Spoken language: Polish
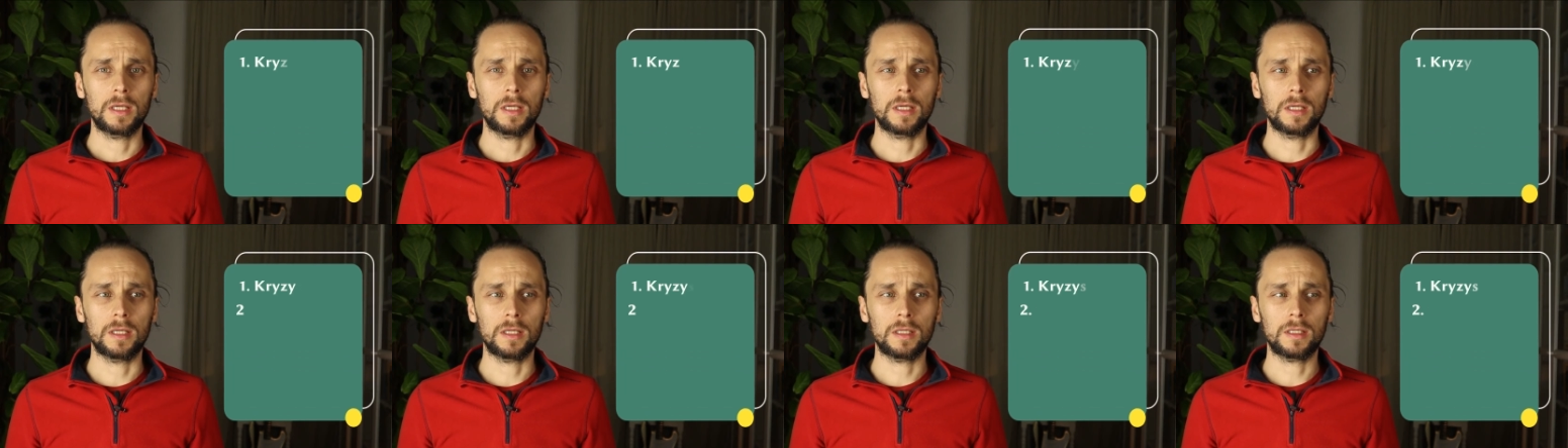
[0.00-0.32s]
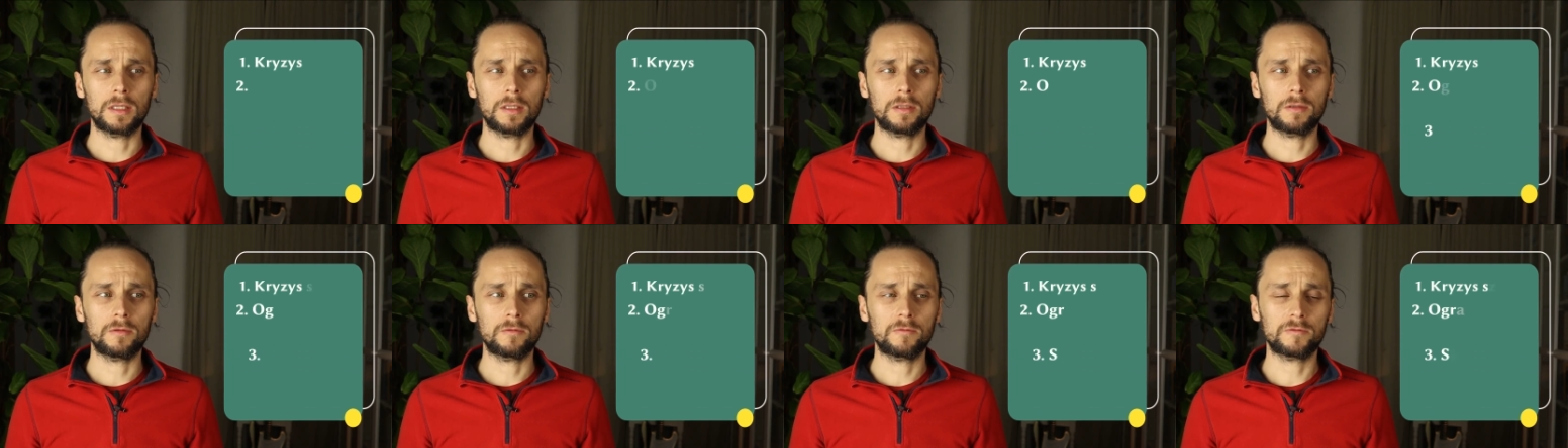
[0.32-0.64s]

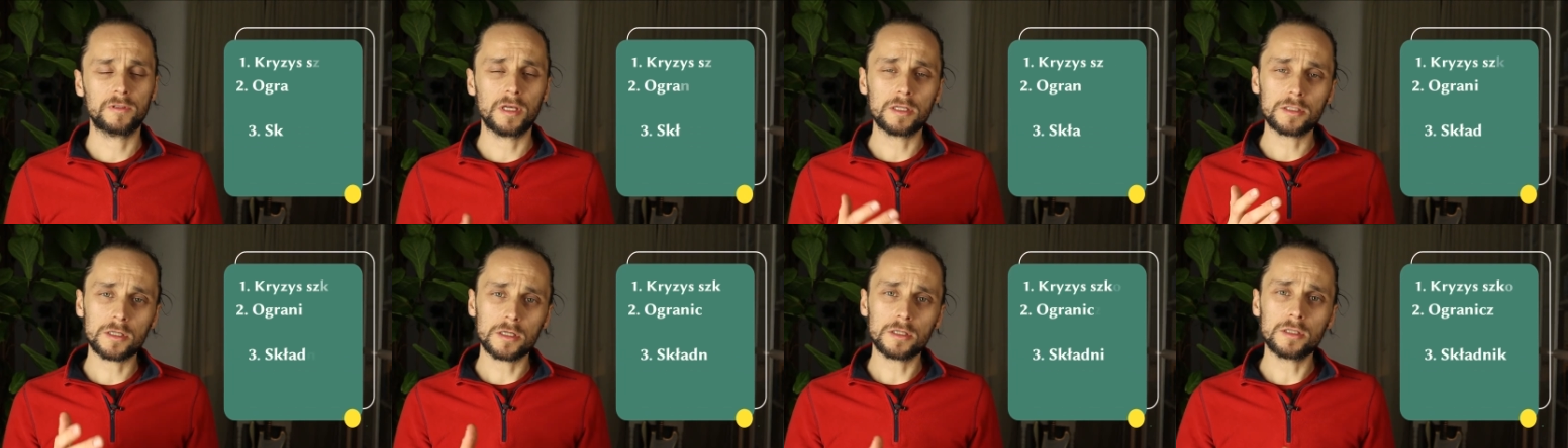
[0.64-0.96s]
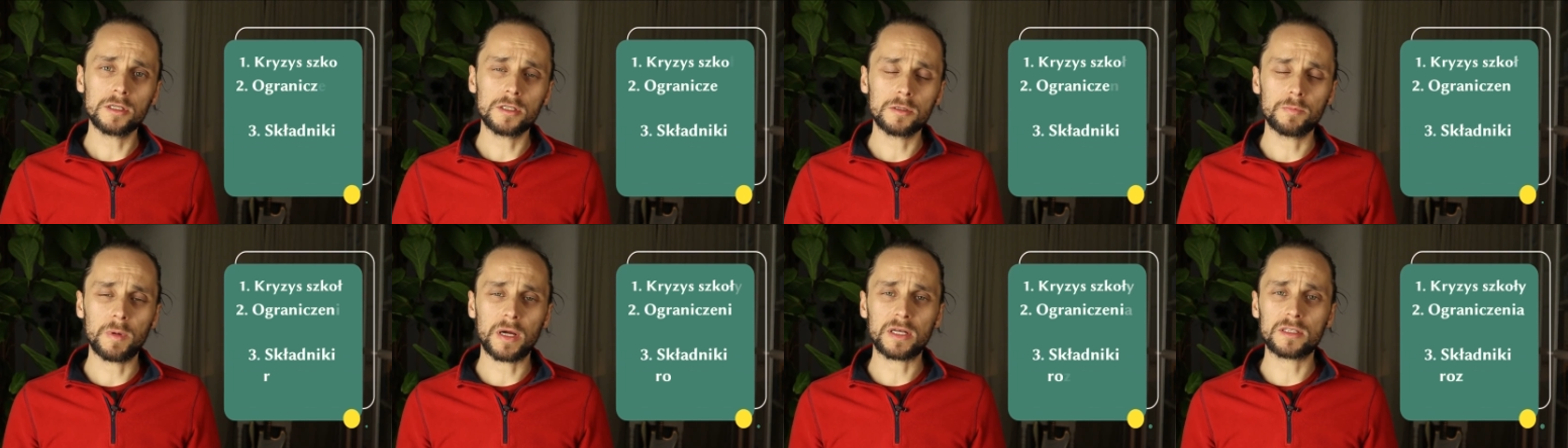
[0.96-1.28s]
E, w tej
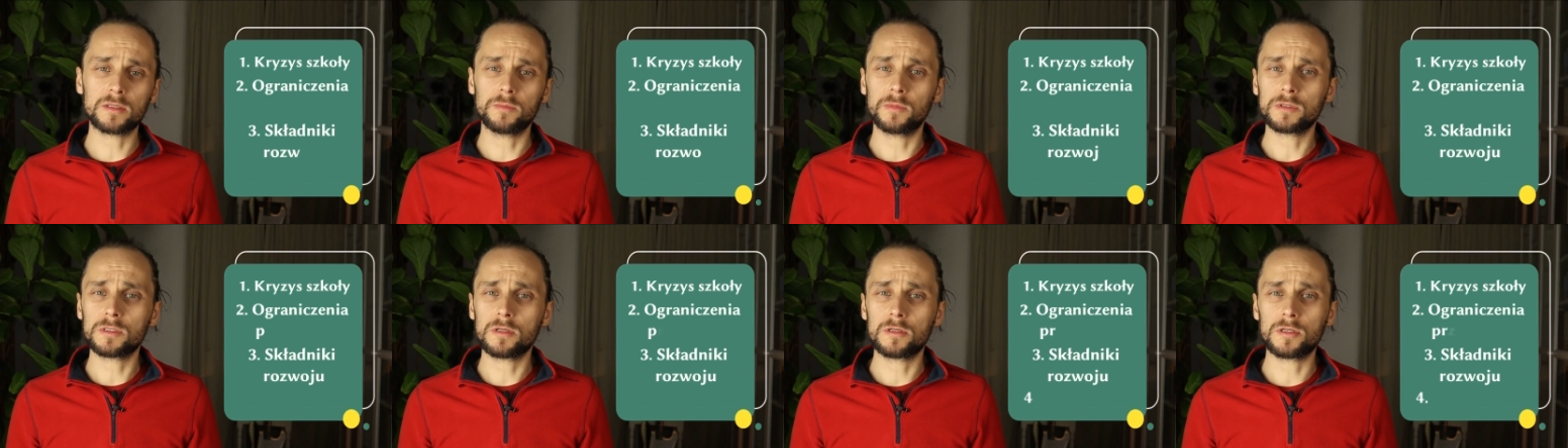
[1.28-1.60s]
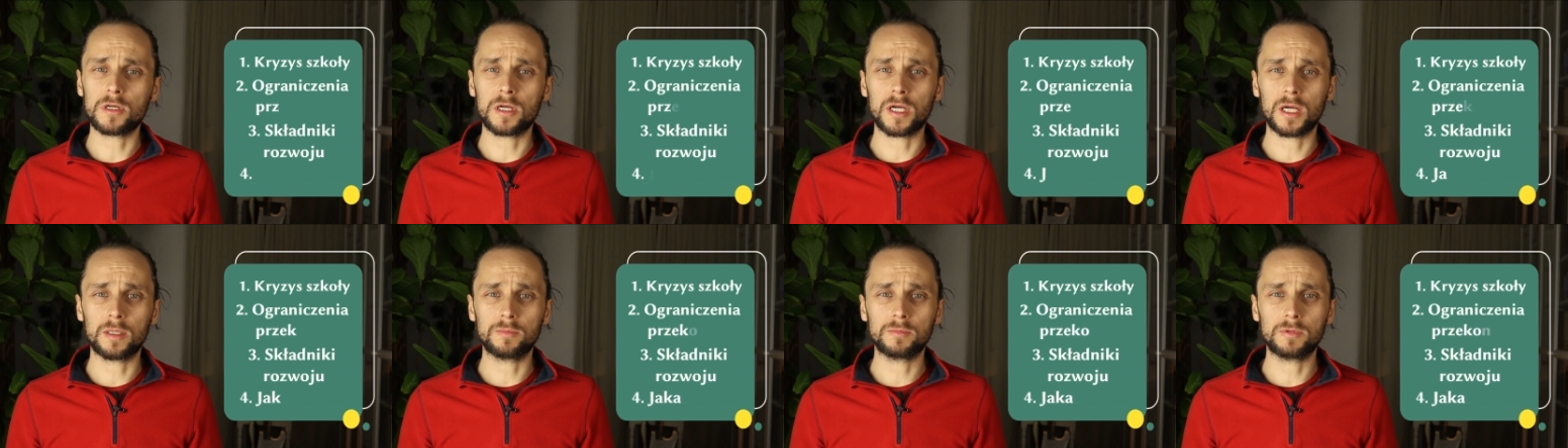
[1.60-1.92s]
części bardzo mocno
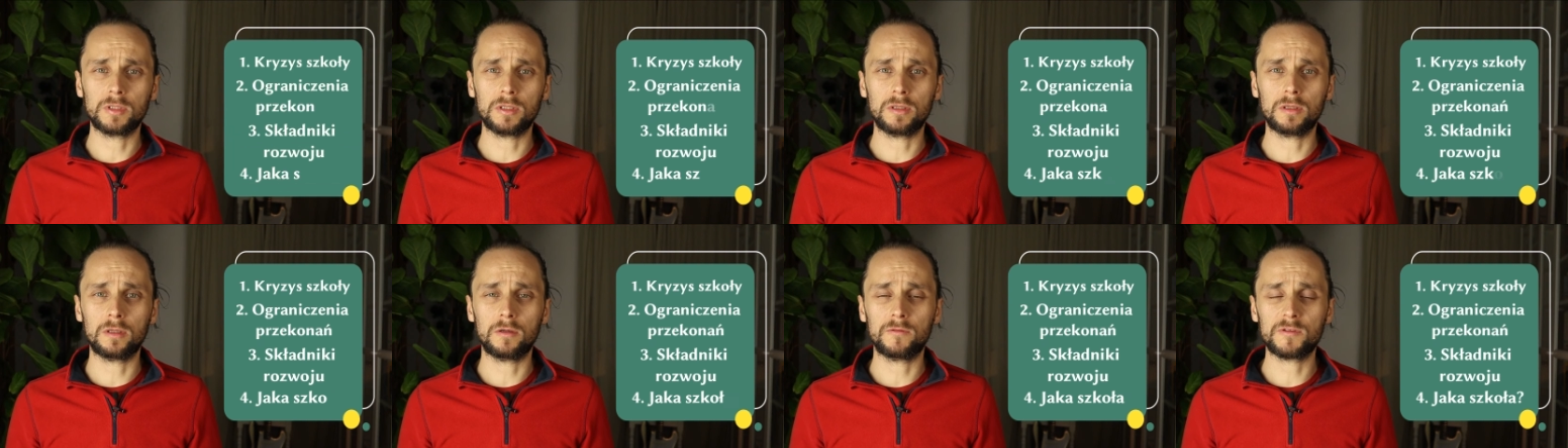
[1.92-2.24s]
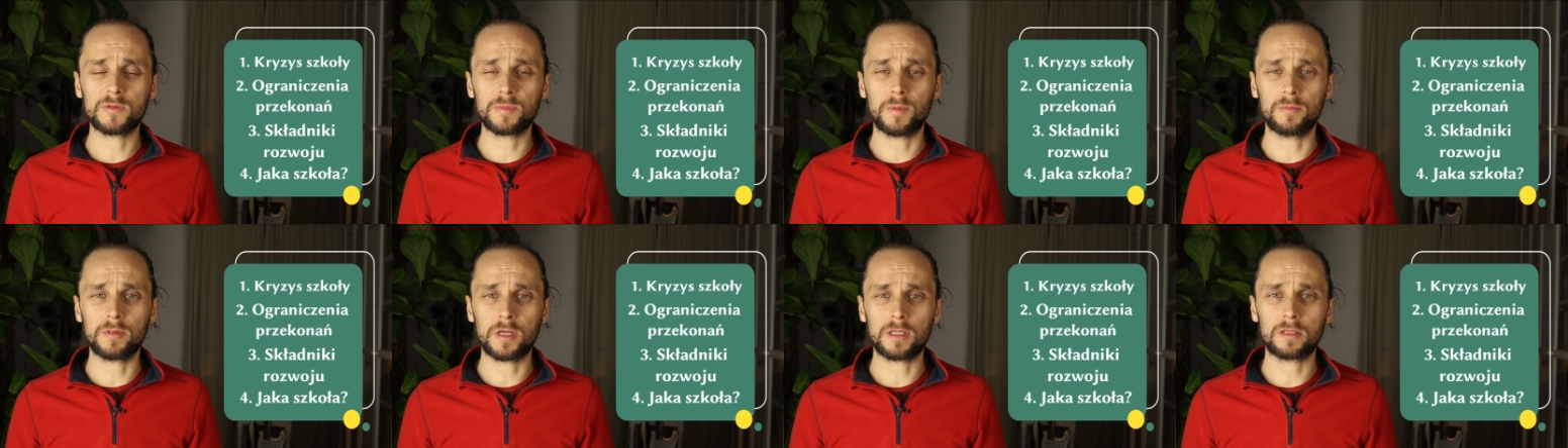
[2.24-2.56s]
sięgam do
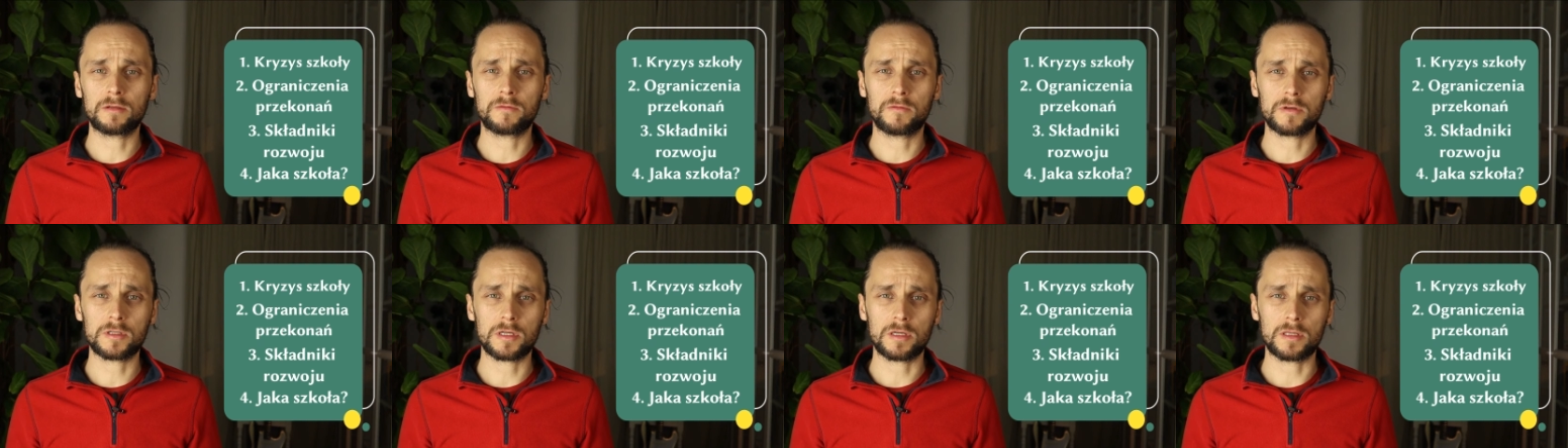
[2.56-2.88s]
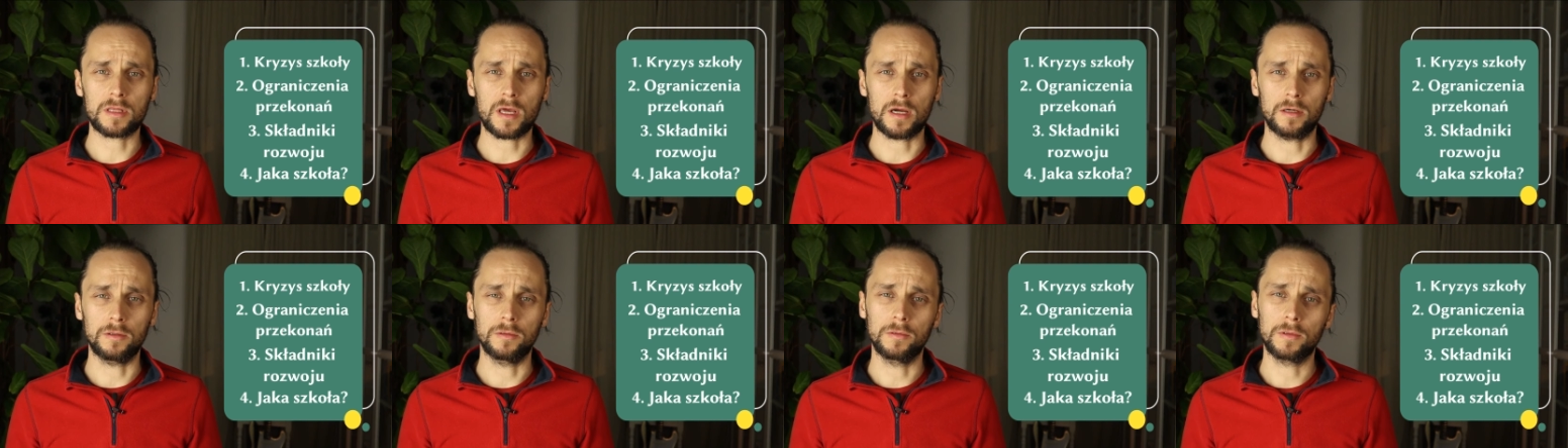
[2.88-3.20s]
wspomnianych
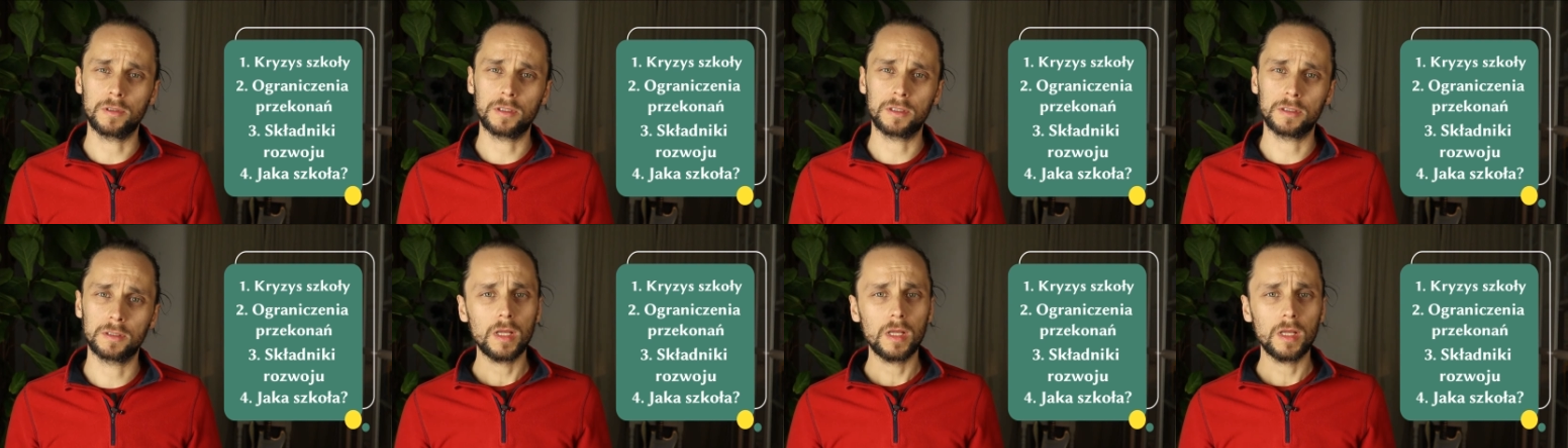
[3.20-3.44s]
wyżej nauk.